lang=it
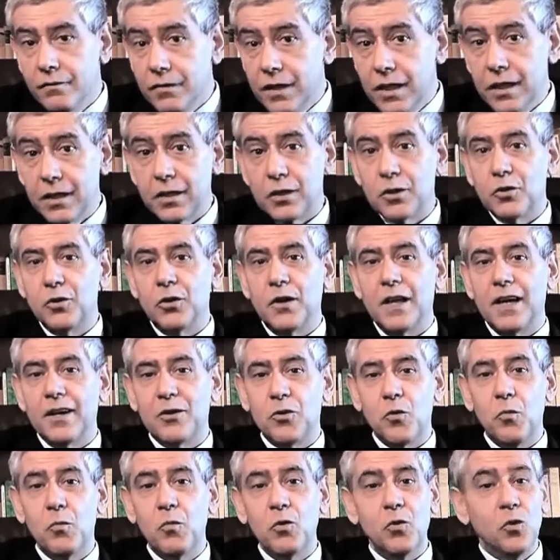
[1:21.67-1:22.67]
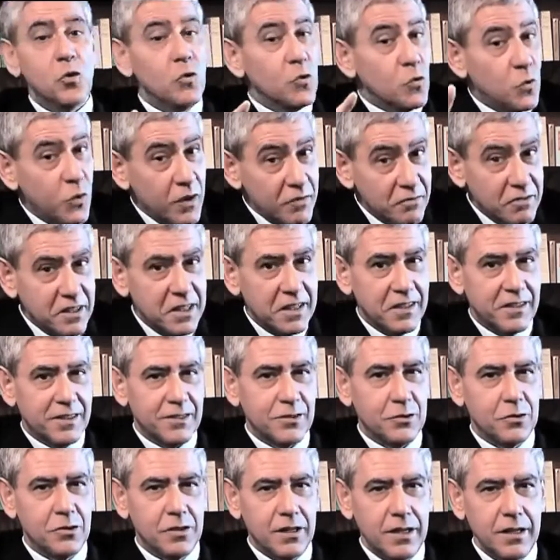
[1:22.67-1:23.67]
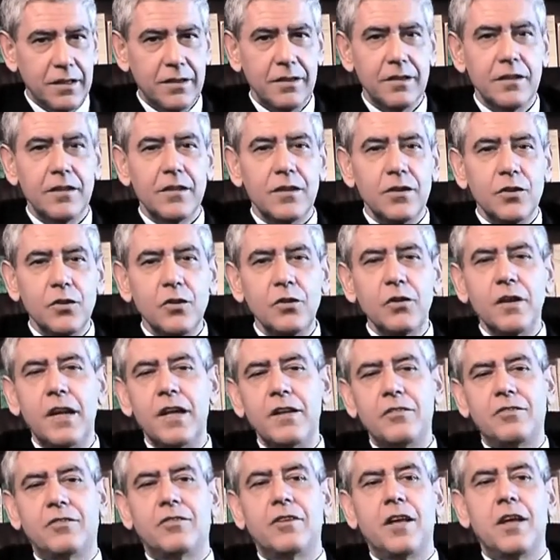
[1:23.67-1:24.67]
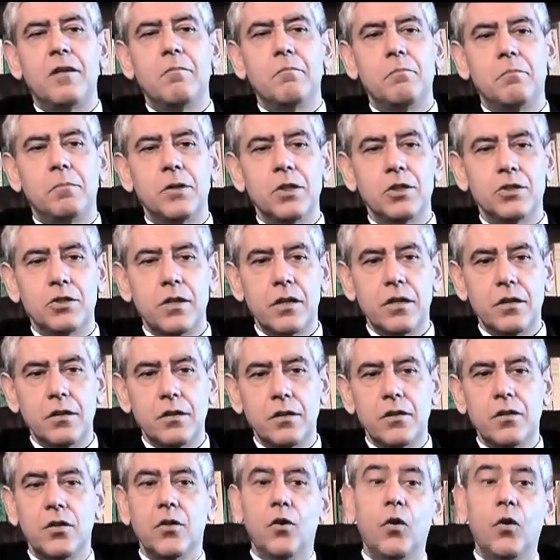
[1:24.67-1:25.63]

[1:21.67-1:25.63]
virgola, comunque, virgola, non è semplice.